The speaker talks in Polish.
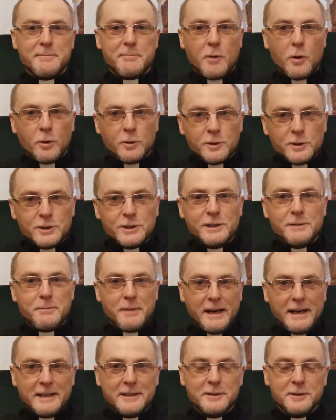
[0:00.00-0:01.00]
mądrzy
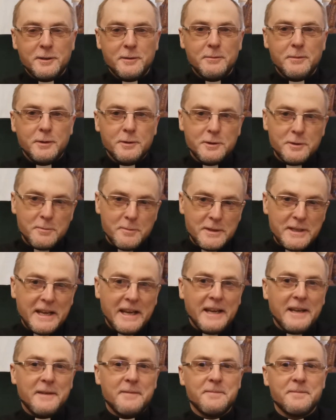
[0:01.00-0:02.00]
bardzo bądź
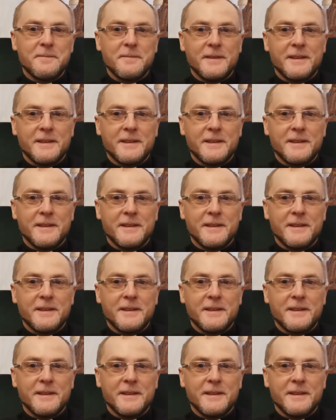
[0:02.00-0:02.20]
mniej.